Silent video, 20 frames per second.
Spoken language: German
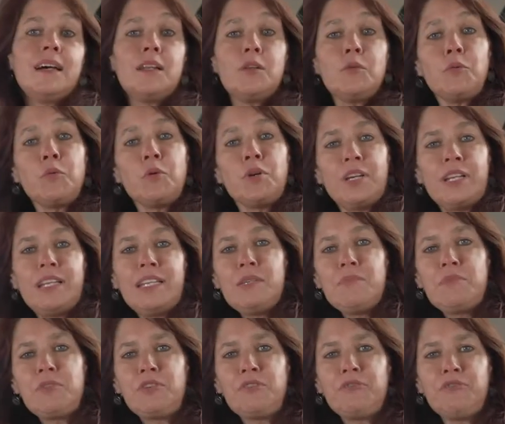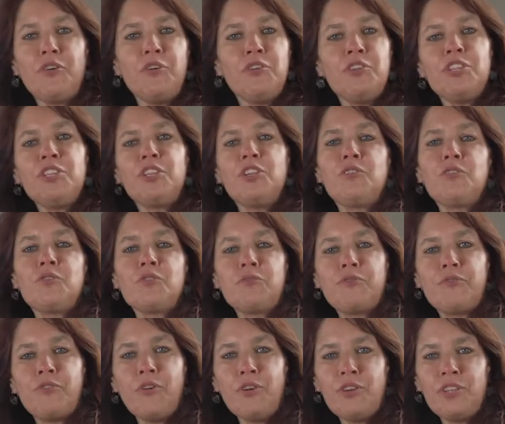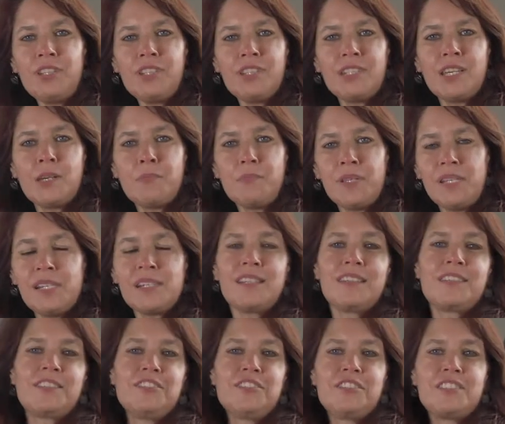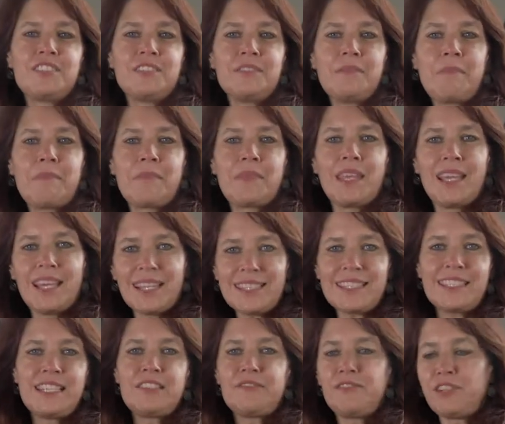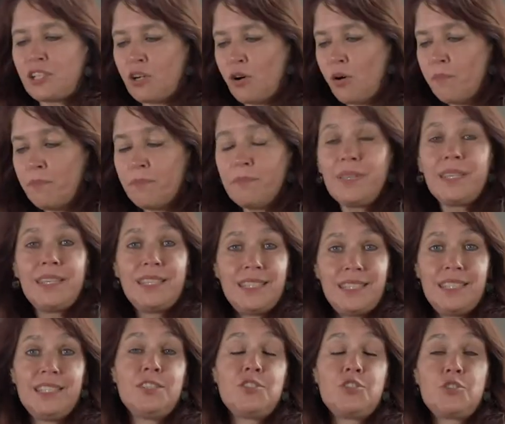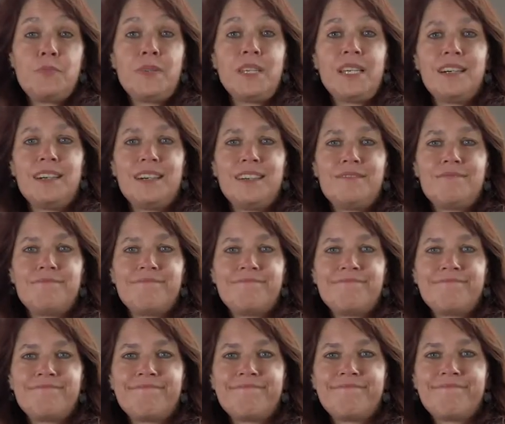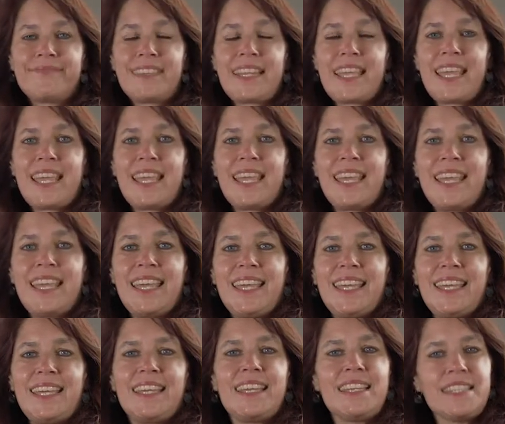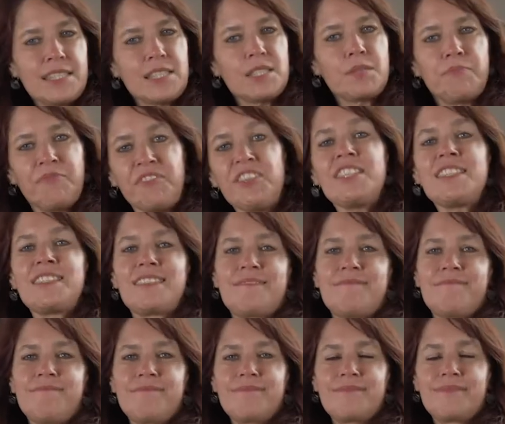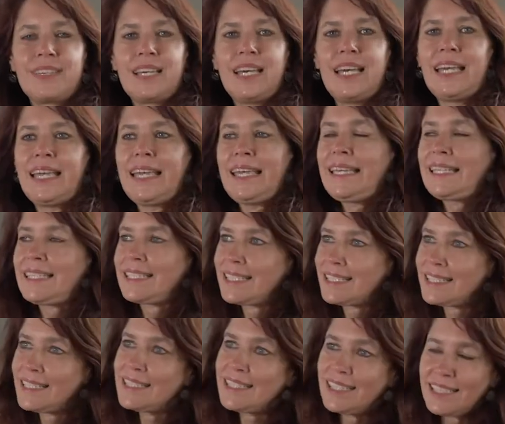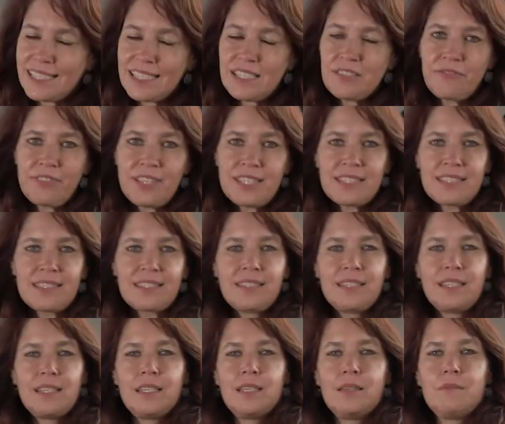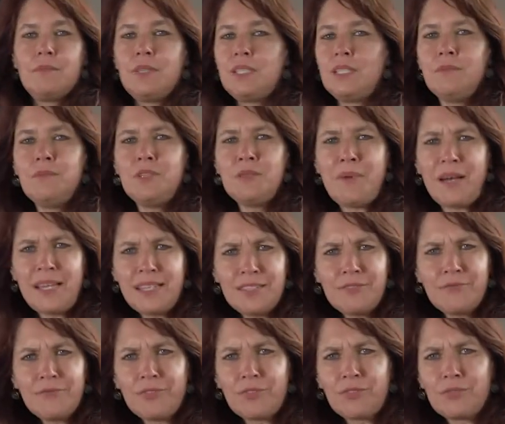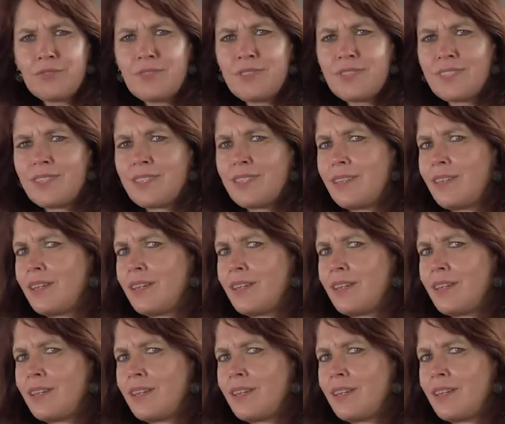Hallo, liebe Freundinnen und Freunde der Pilgerkirche, herzlich willkommen hier in Schmira. Es ist Pfingsten. Das ist ja das Fest, mit dem die meisten von uns